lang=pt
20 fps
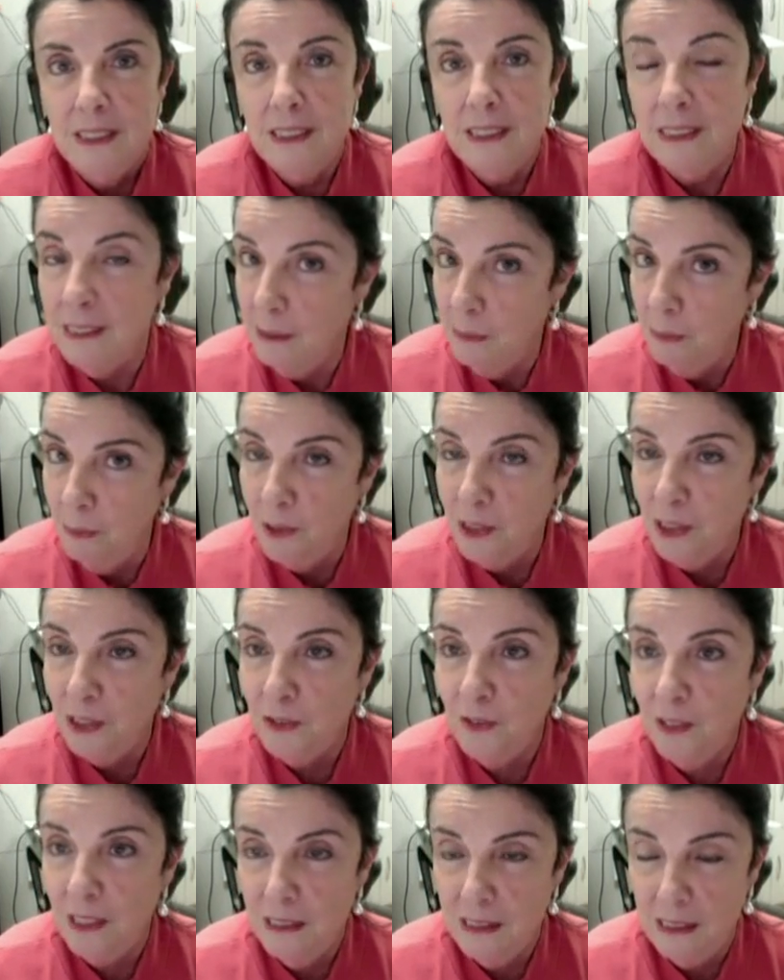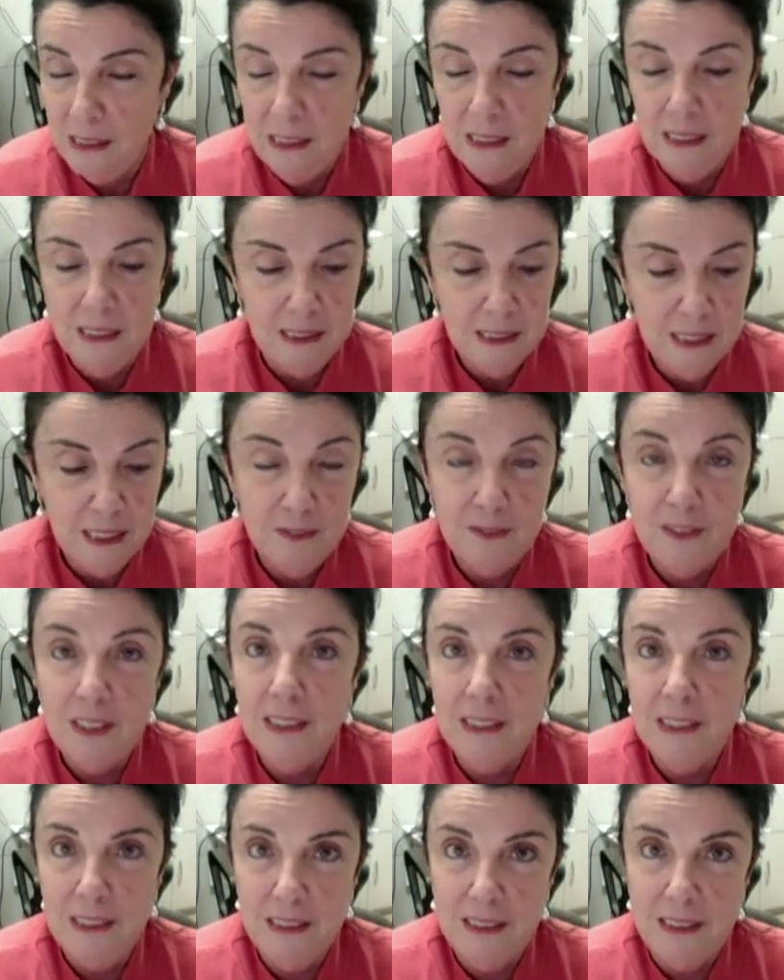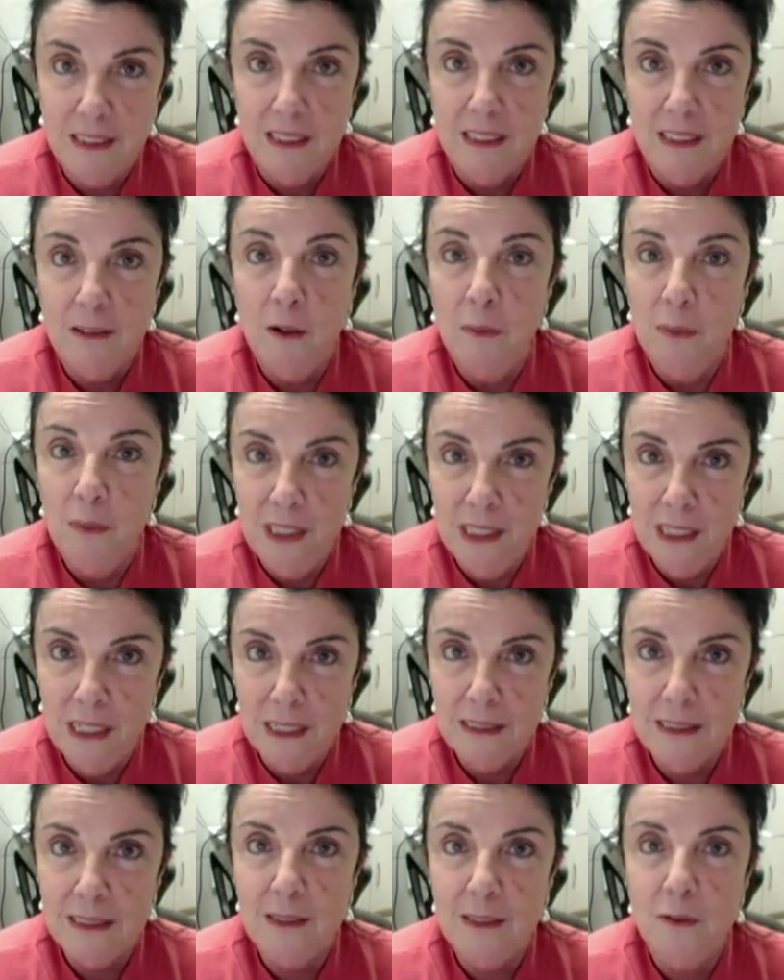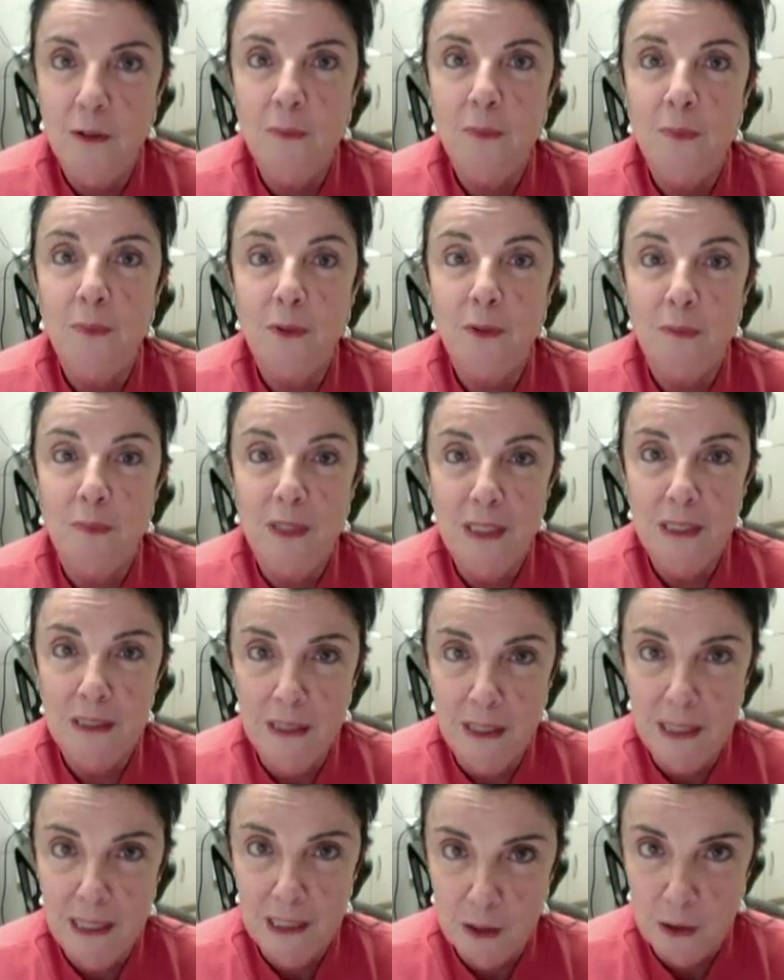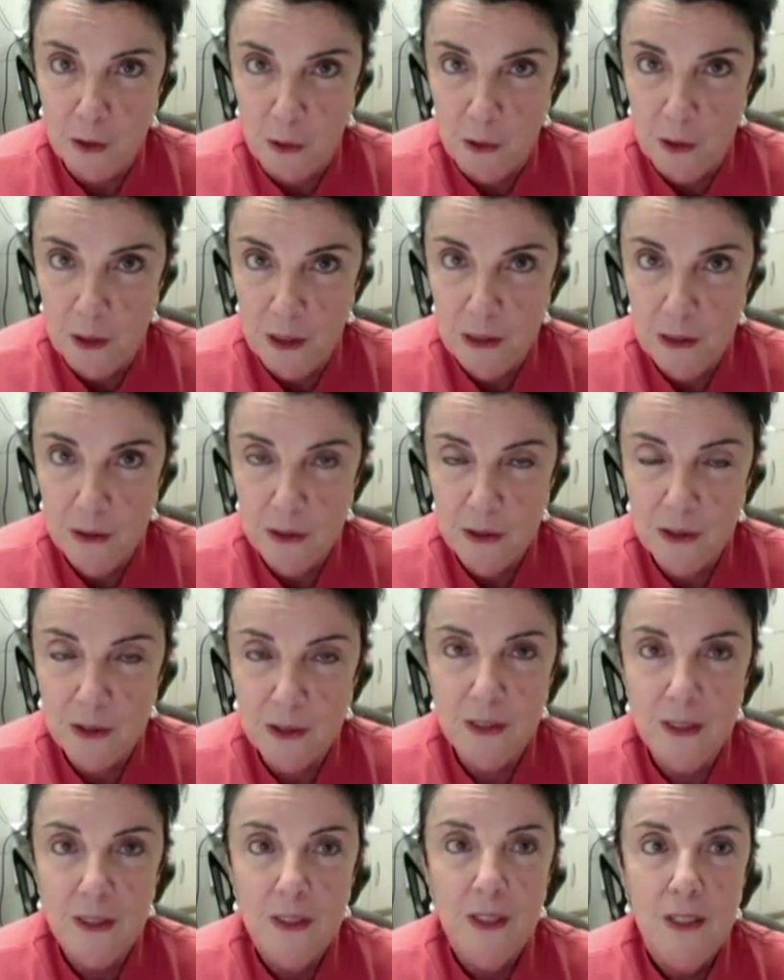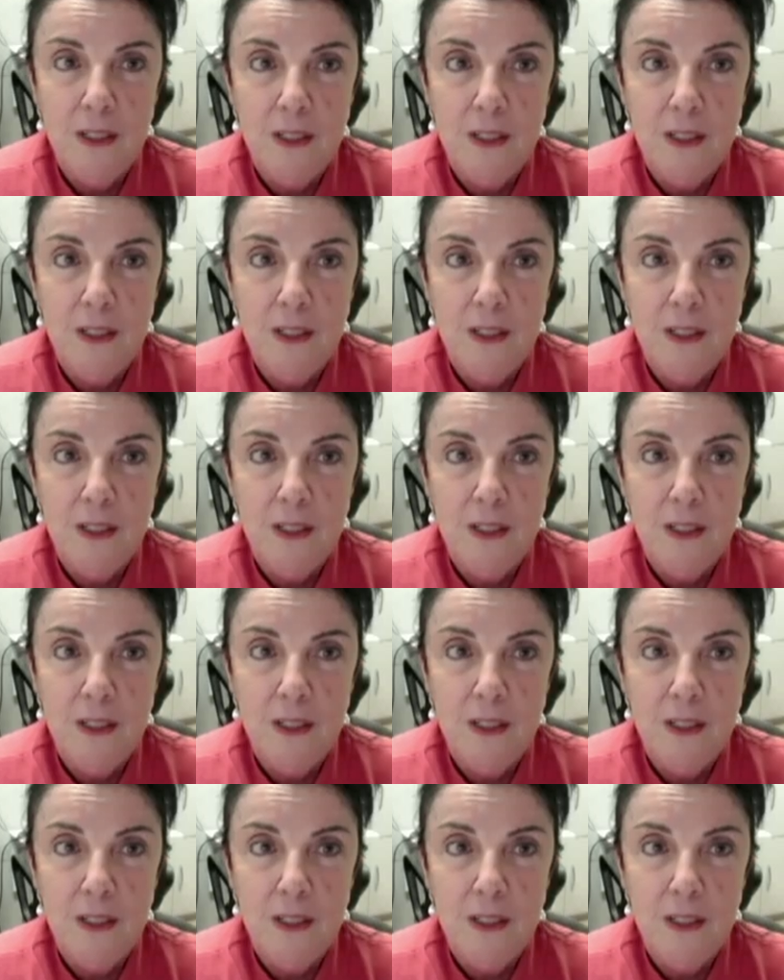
que se pode fazer através da comunicação por meios eletrônicos